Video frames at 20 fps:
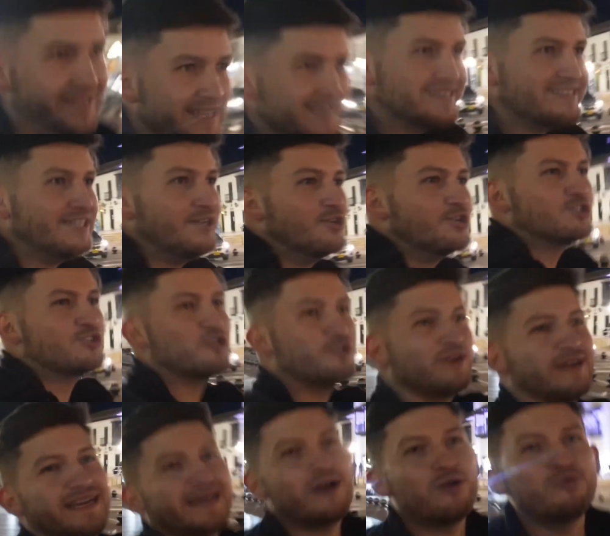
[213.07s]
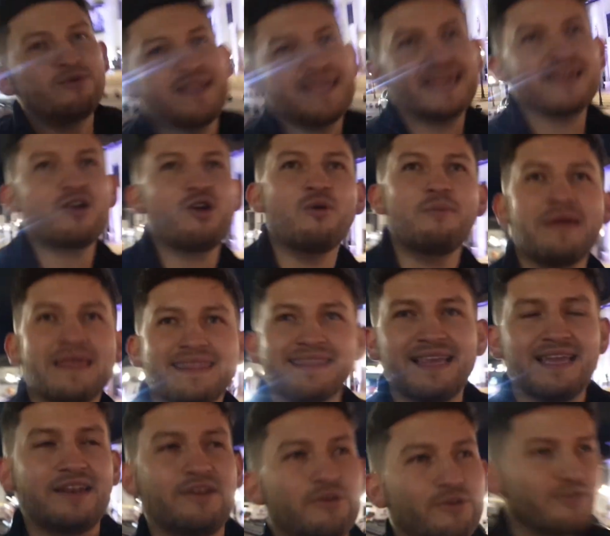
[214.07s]
Y ese otro era un
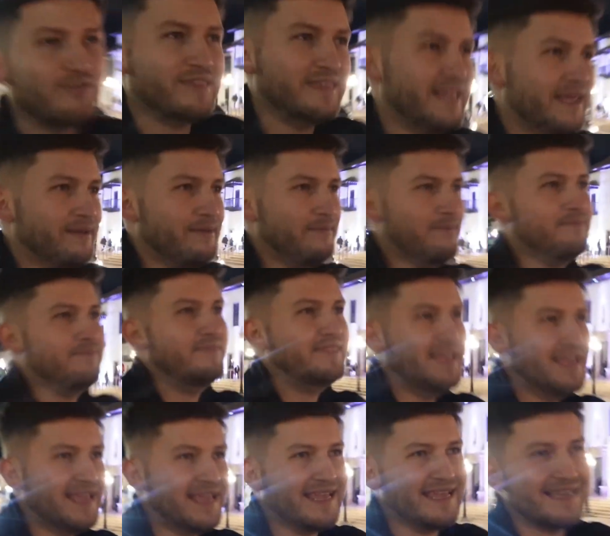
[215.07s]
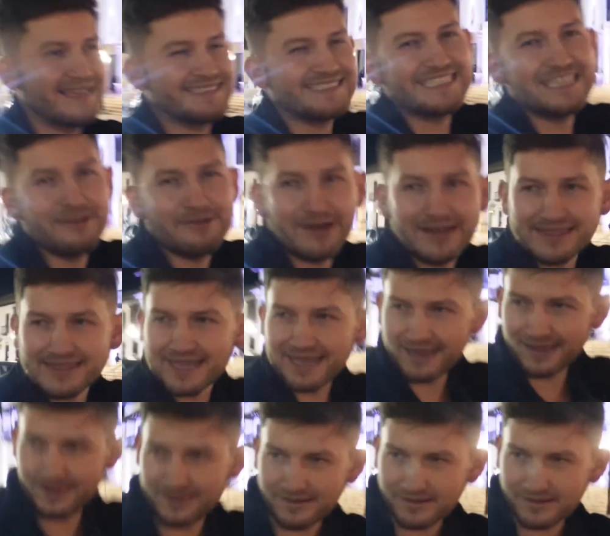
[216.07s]
encomendero de, de Chivata.